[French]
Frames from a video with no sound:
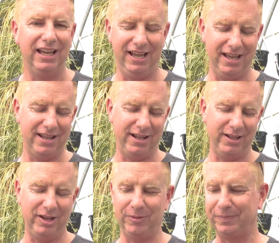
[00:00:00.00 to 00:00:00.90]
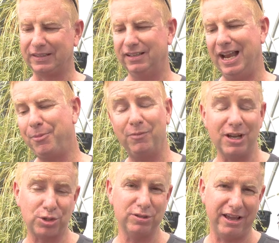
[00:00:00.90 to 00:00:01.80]
Euh, la
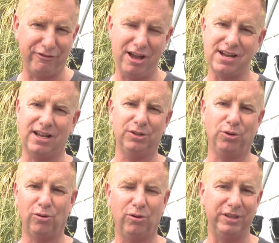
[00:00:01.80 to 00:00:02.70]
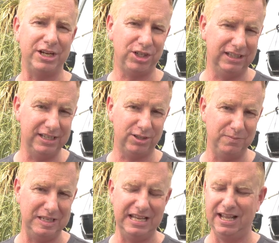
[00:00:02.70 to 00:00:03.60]
première chose à faire quand on achète des
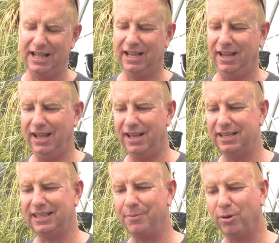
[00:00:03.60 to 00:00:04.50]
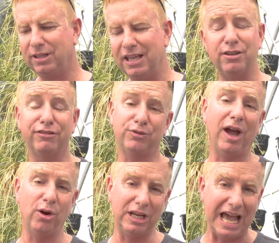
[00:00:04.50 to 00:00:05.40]
semis, euh, c'est important de se
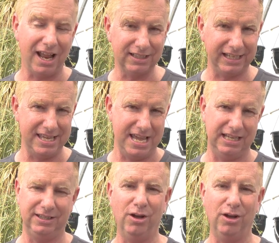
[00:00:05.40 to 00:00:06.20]
faire un calendrier.